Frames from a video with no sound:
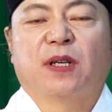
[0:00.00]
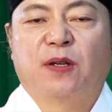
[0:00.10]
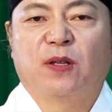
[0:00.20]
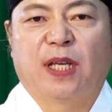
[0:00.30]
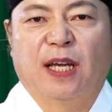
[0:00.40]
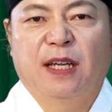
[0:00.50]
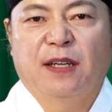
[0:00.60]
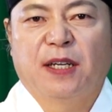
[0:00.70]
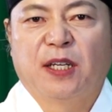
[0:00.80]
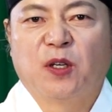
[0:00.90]

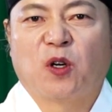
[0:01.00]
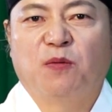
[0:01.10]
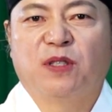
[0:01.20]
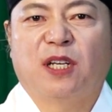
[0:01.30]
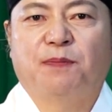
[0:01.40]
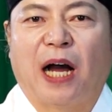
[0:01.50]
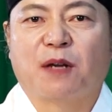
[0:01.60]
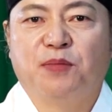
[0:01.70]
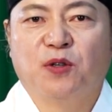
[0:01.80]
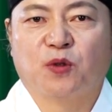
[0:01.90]
그런데 여러분들이
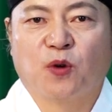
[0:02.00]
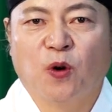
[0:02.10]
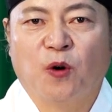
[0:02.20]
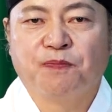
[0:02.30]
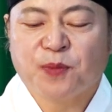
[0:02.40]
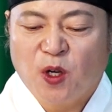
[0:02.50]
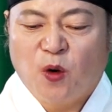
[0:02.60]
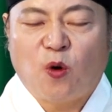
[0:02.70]
방편으로